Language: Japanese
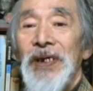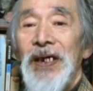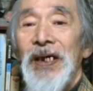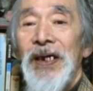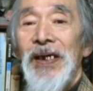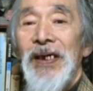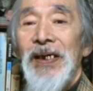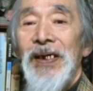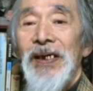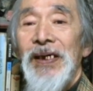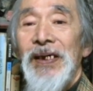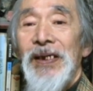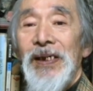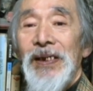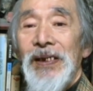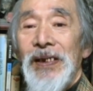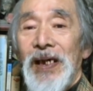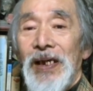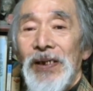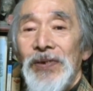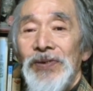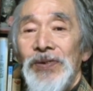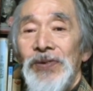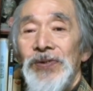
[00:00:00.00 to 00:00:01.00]
ね、
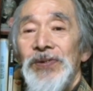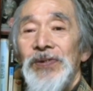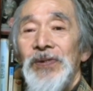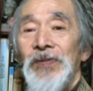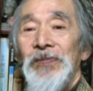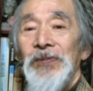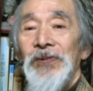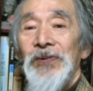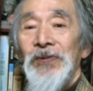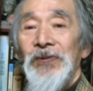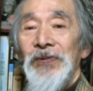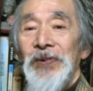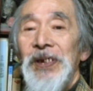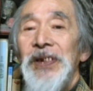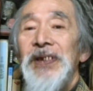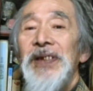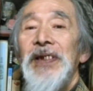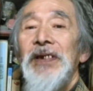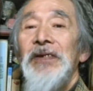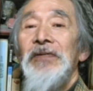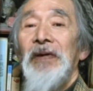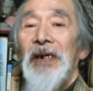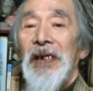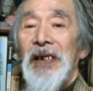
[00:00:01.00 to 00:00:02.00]
頼朝のとこ行っ
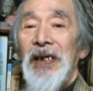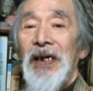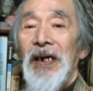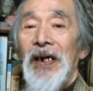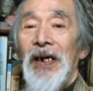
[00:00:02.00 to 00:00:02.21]
てるわけ。